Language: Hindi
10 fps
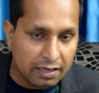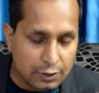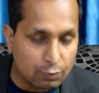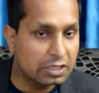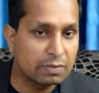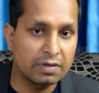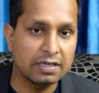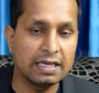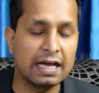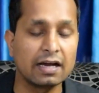सूरत में
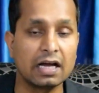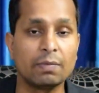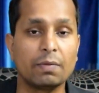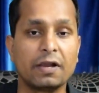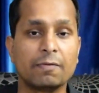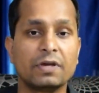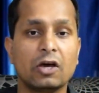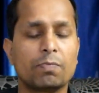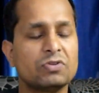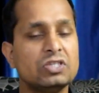यह हंगामा बरप गया
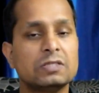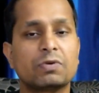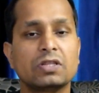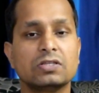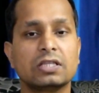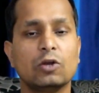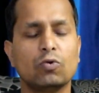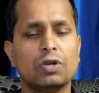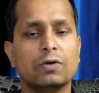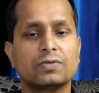और 25 प्रतिशत
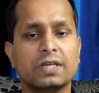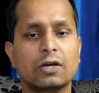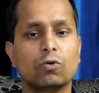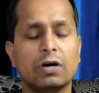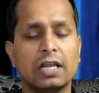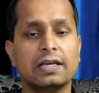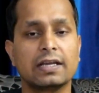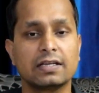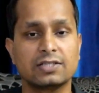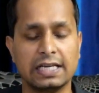लोगों ने उस शहर को खाली
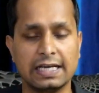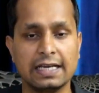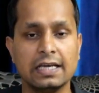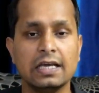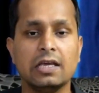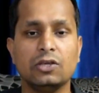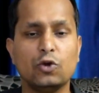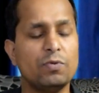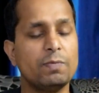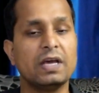करके चले गए
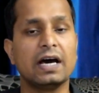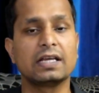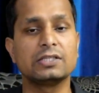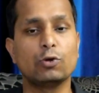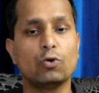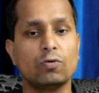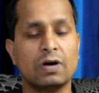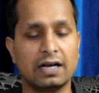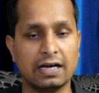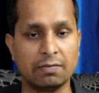यूपी बिहार के जो लोग
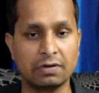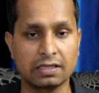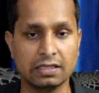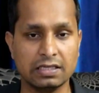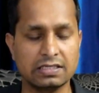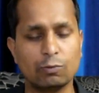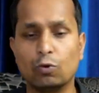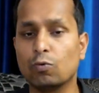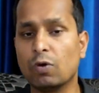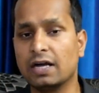वहां काम करते थे जब वो
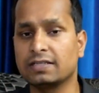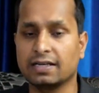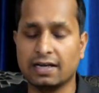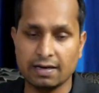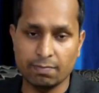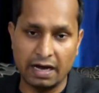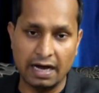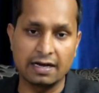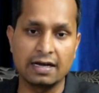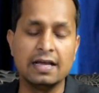वहां से घर
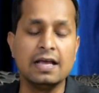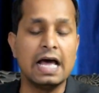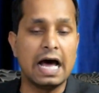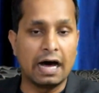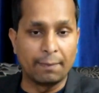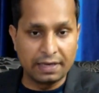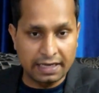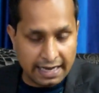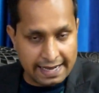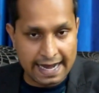भाग अपने
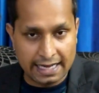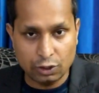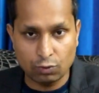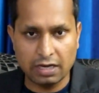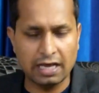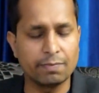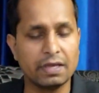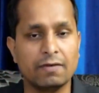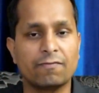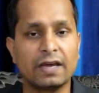घर आए तो घर
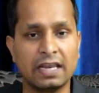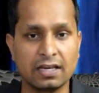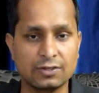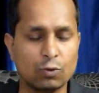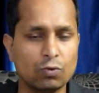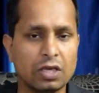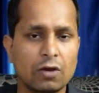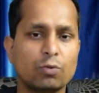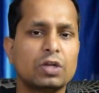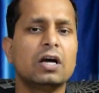में फैलाना शुरू किया और
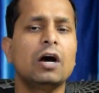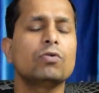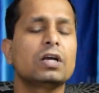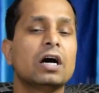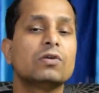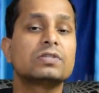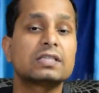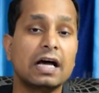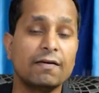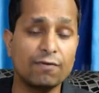पूरे गांव के गांव
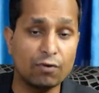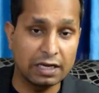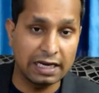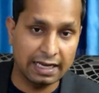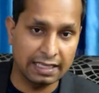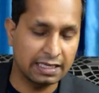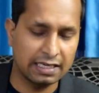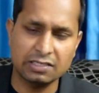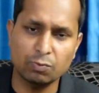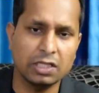साफ होने लगे थे
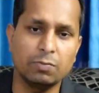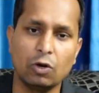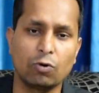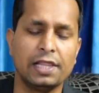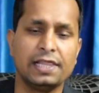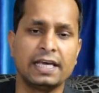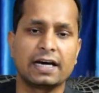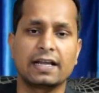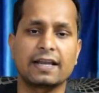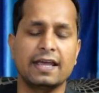इस वक्त भी लोग गलतियां
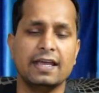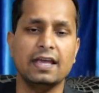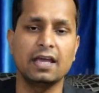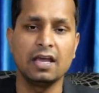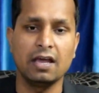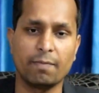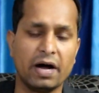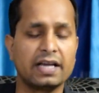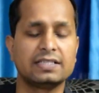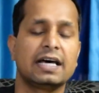कर रहे हैं
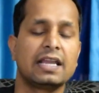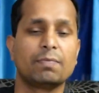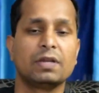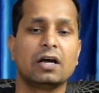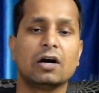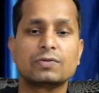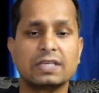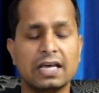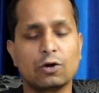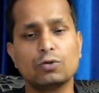भागे जा रहे हैं अपने गाँव
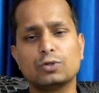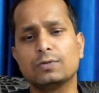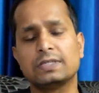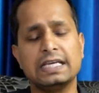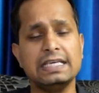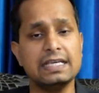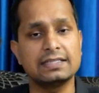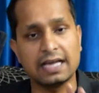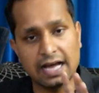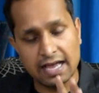शहर को जो जहीं
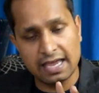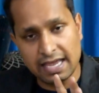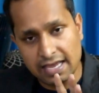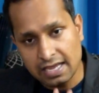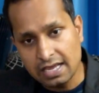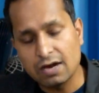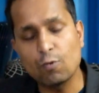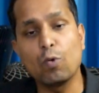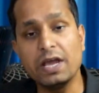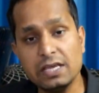जहां है
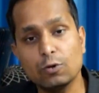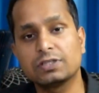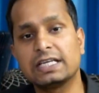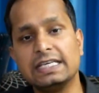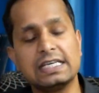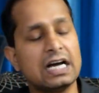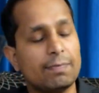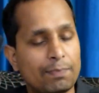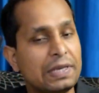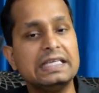वहीं रुक जाइएगा
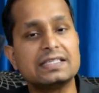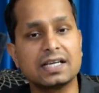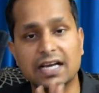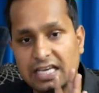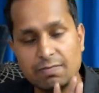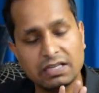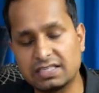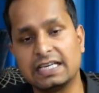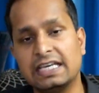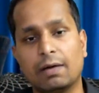प्लीज कहीं मत
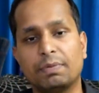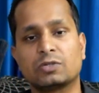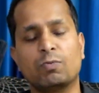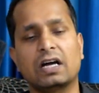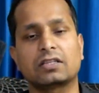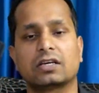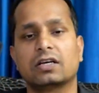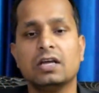जाइए आप इस वक्त